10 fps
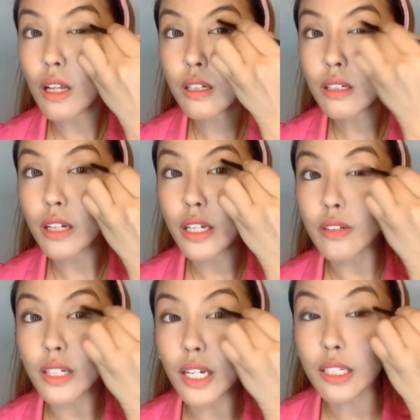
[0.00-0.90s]
Ganun
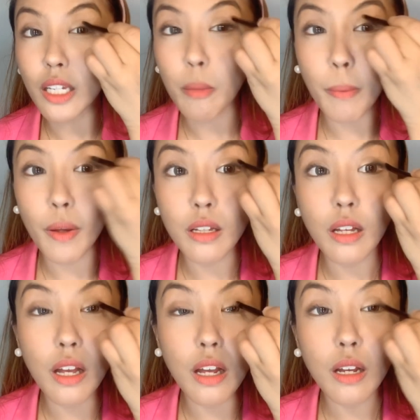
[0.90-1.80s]
lang din po.
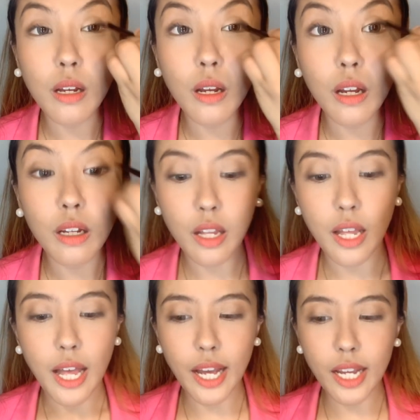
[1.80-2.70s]

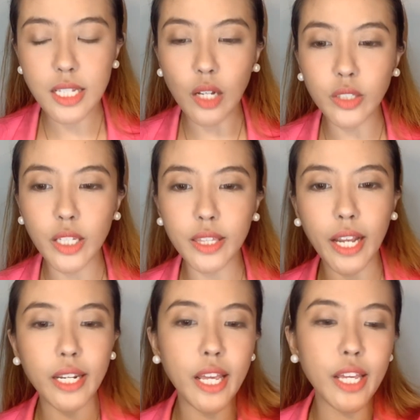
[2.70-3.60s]
Ang isa ko din
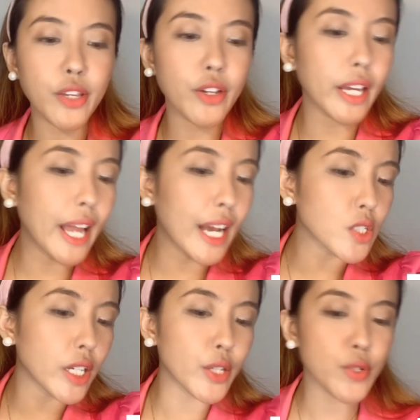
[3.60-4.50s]
technique, you can
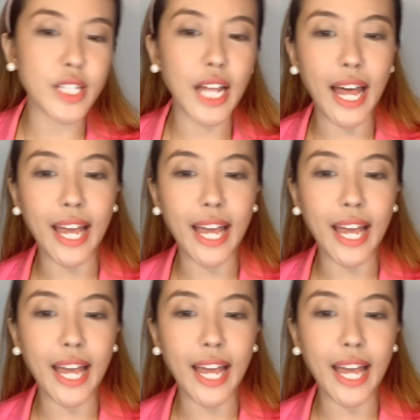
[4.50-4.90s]
actually use the eye